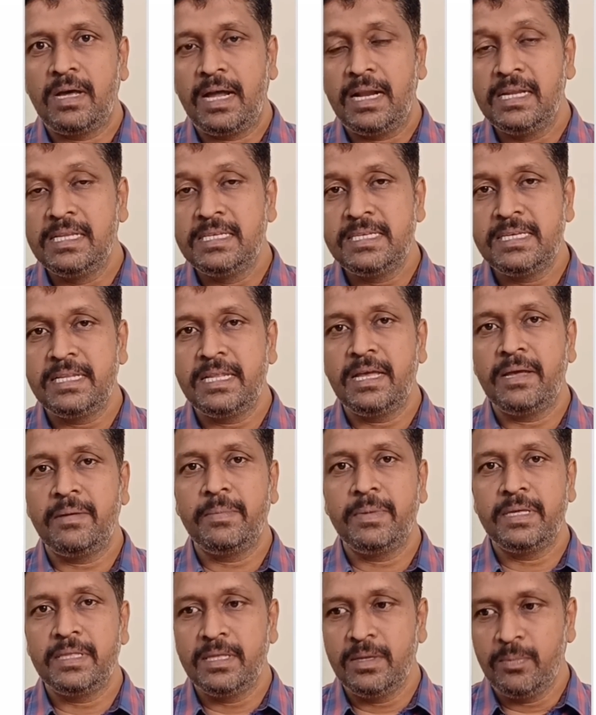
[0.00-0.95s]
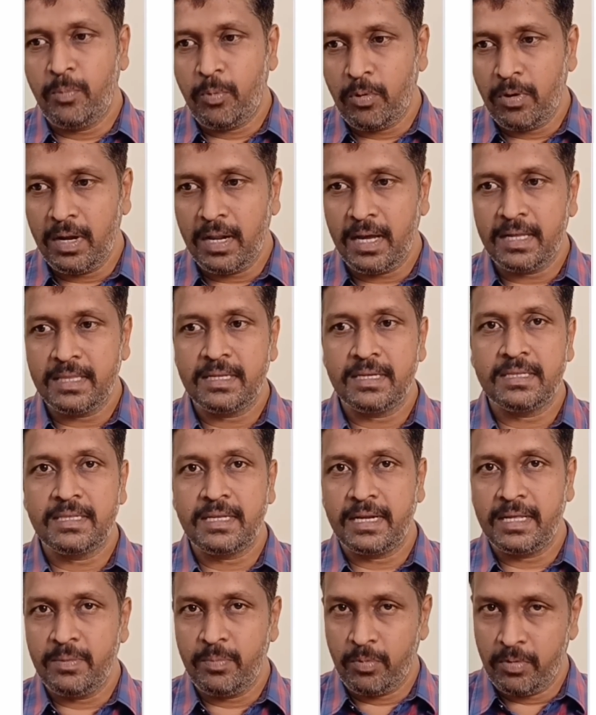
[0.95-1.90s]
அல்ஜீரியா மீது பொருளாதார
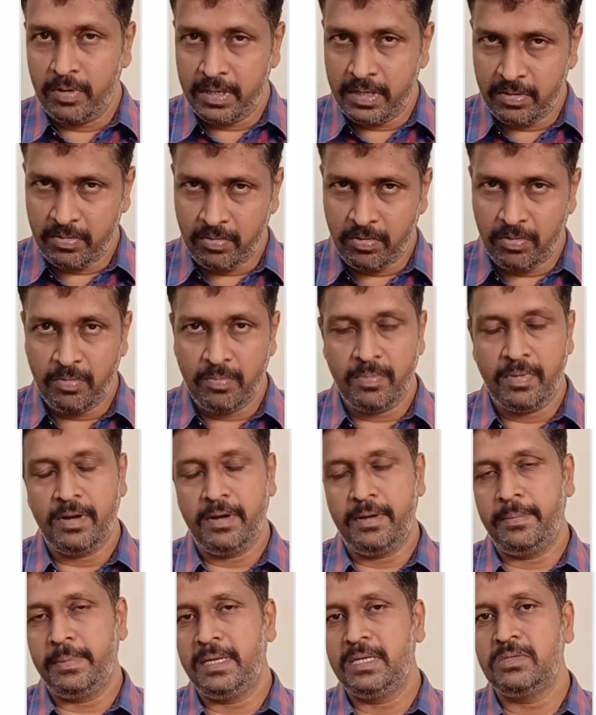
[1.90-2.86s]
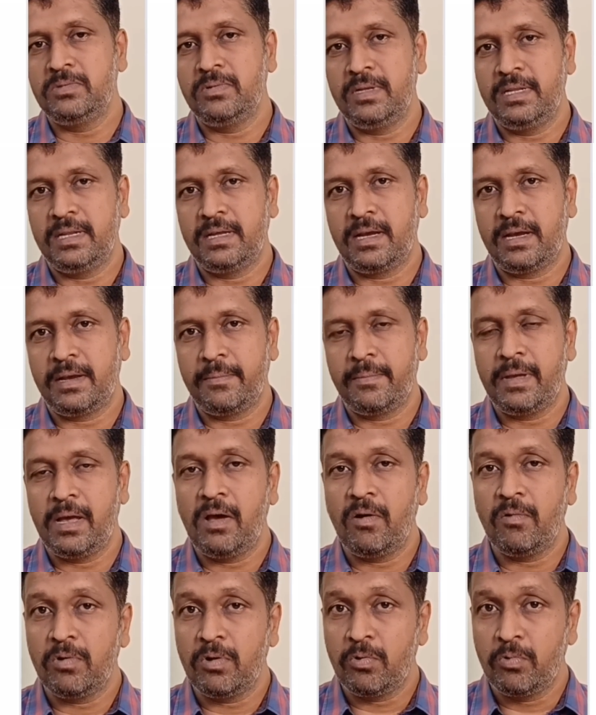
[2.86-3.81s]
தடை போடுகிறோம் அப்படின்னு சொல்லியிருக்காங்க
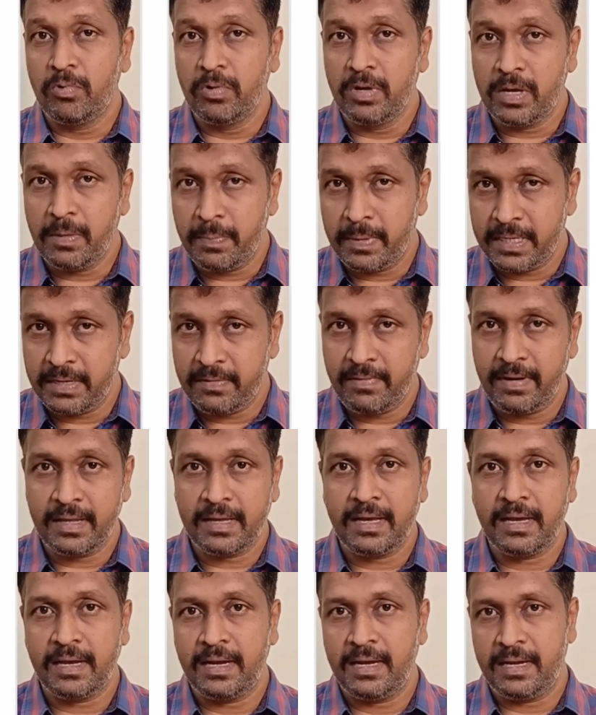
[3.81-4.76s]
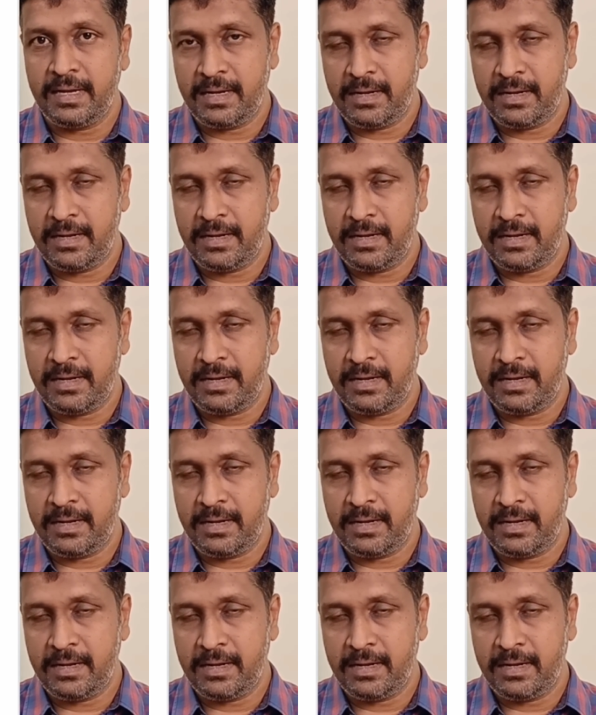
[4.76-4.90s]
அவங்க கொடுக்கப்பட்ட விளக்கங்கள்